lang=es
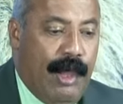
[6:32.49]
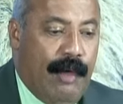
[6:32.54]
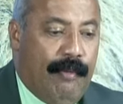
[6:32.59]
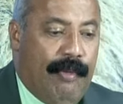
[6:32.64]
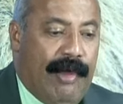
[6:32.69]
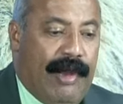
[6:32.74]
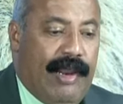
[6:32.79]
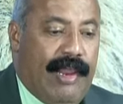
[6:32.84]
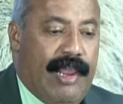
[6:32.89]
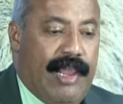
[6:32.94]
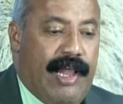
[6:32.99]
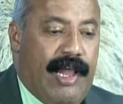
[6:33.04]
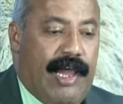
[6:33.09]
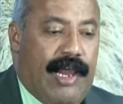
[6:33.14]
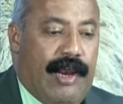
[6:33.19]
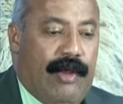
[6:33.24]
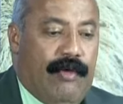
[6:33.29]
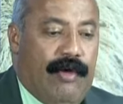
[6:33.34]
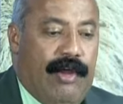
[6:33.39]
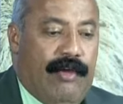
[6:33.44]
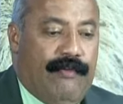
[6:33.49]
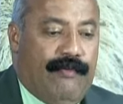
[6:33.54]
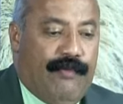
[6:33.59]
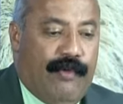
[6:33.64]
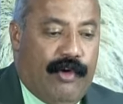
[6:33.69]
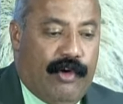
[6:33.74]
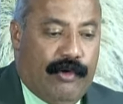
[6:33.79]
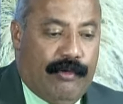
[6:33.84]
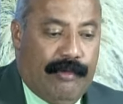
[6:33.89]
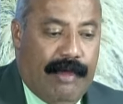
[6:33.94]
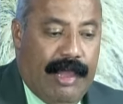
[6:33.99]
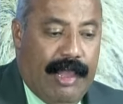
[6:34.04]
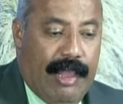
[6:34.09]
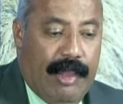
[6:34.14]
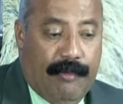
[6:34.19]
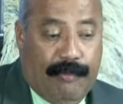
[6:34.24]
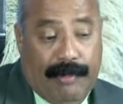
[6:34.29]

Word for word: para llegar a una forma, eh,